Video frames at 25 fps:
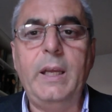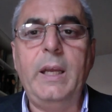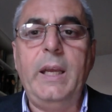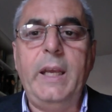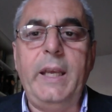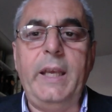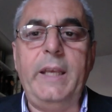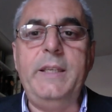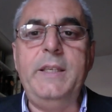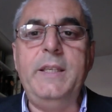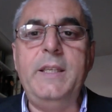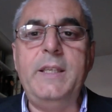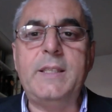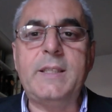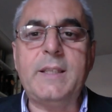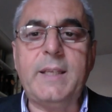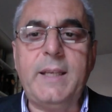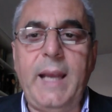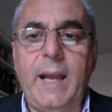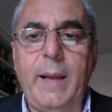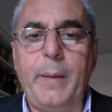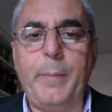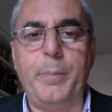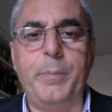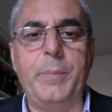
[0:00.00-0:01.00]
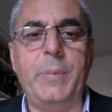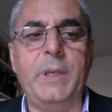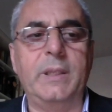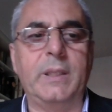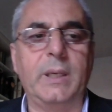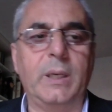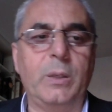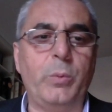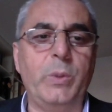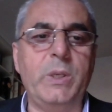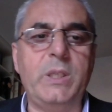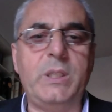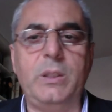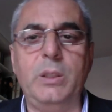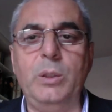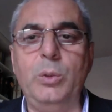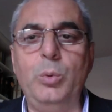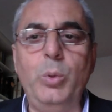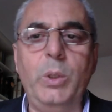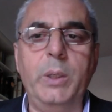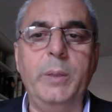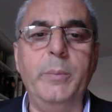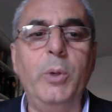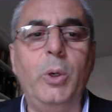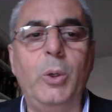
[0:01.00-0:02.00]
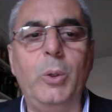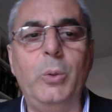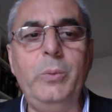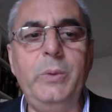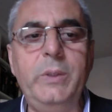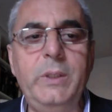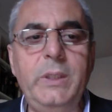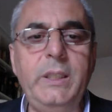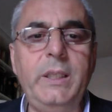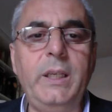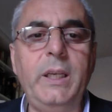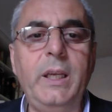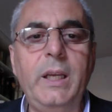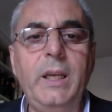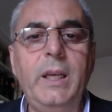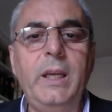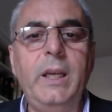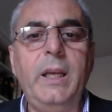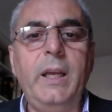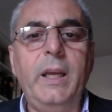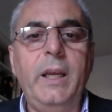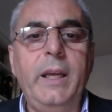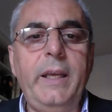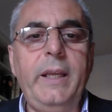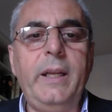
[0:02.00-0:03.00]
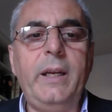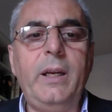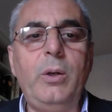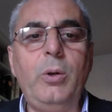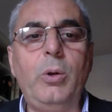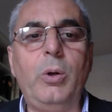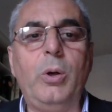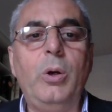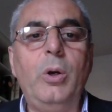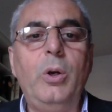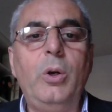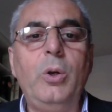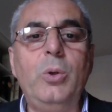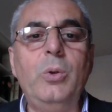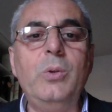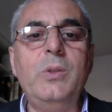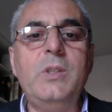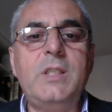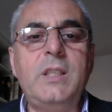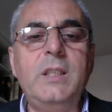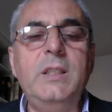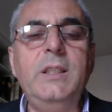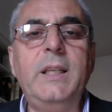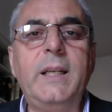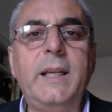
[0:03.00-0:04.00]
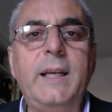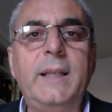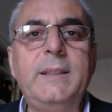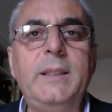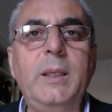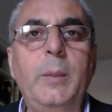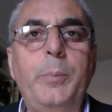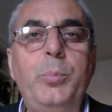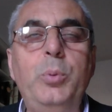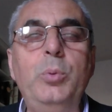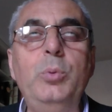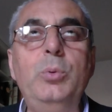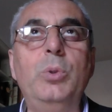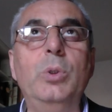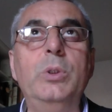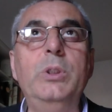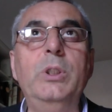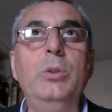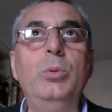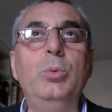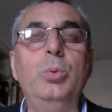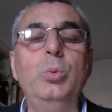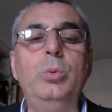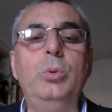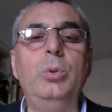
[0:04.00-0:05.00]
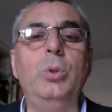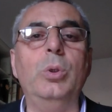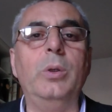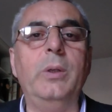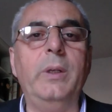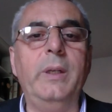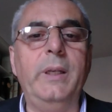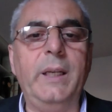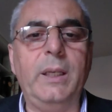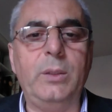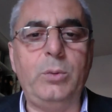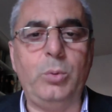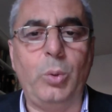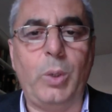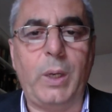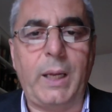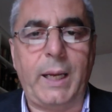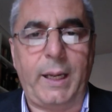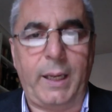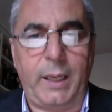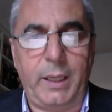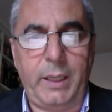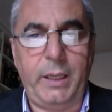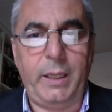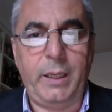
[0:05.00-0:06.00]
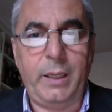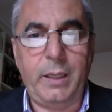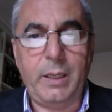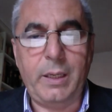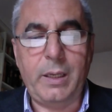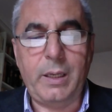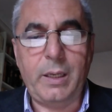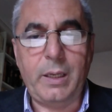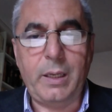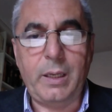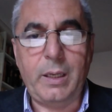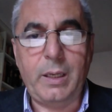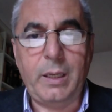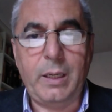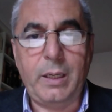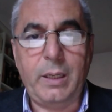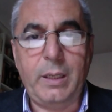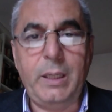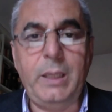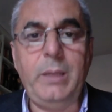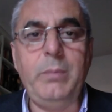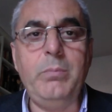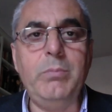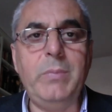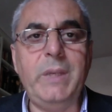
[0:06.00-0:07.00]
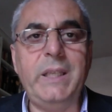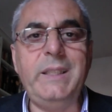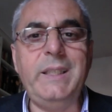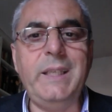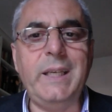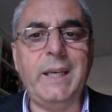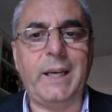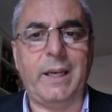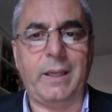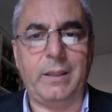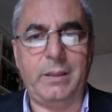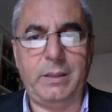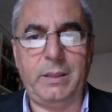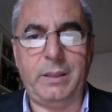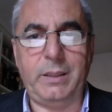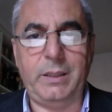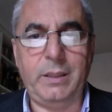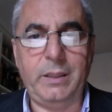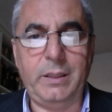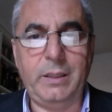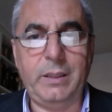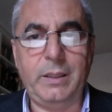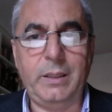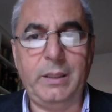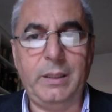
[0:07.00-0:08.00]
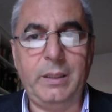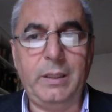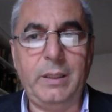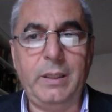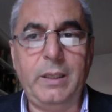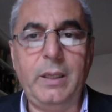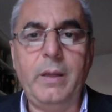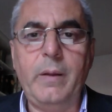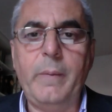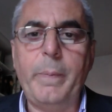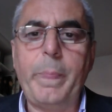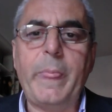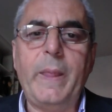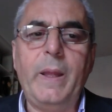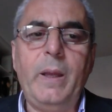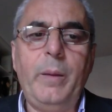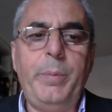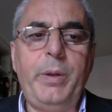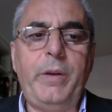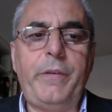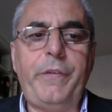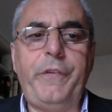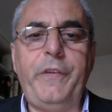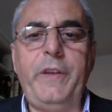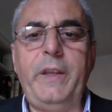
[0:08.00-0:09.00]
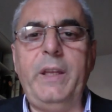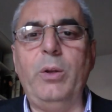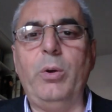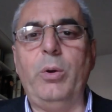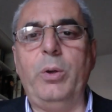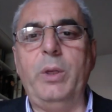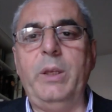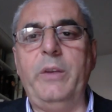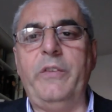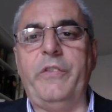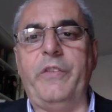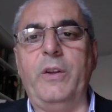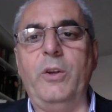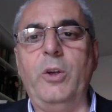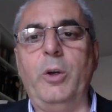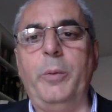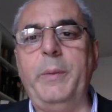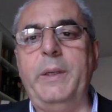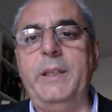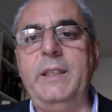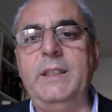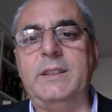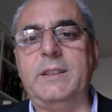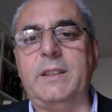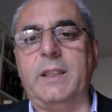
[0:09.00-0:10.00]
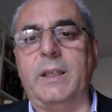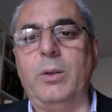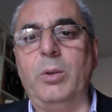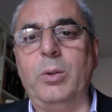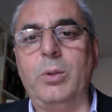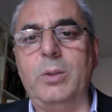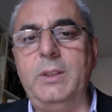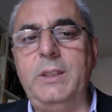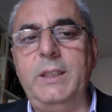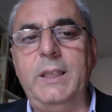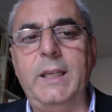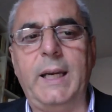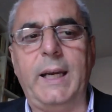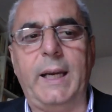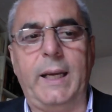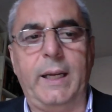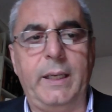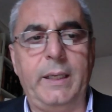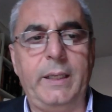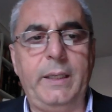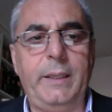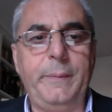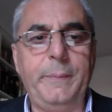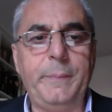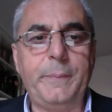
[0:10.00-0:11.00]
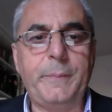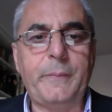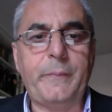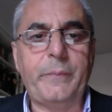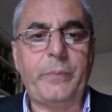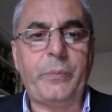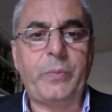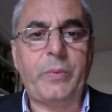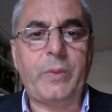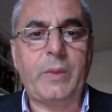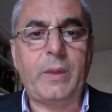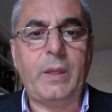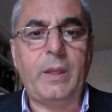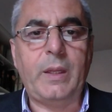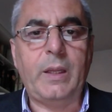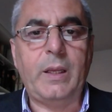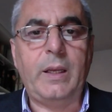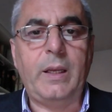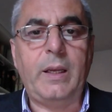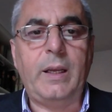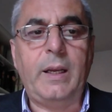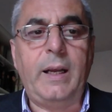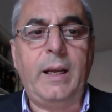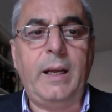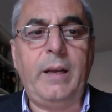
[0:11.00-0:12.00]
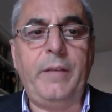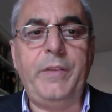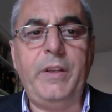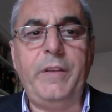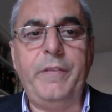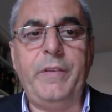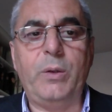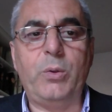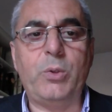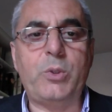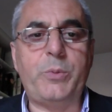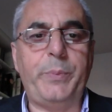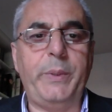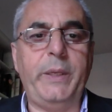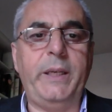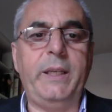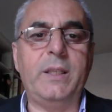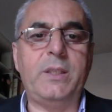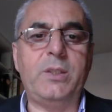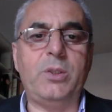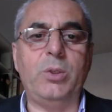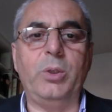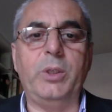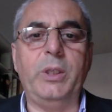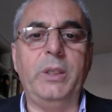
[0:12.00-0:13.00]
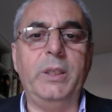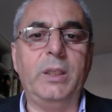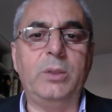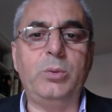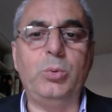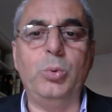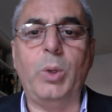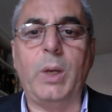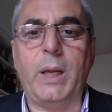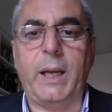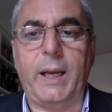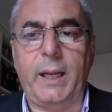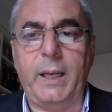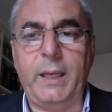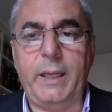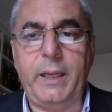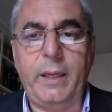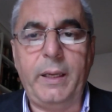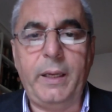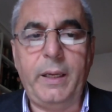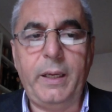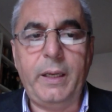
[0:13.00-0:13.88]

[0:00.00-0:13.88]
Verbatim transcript: e gli scambi tra questi due mondi erano considerati appunto del tutto naturali, immediati. Perfino i fenomeni straordinari avevano spiegazioni naturali,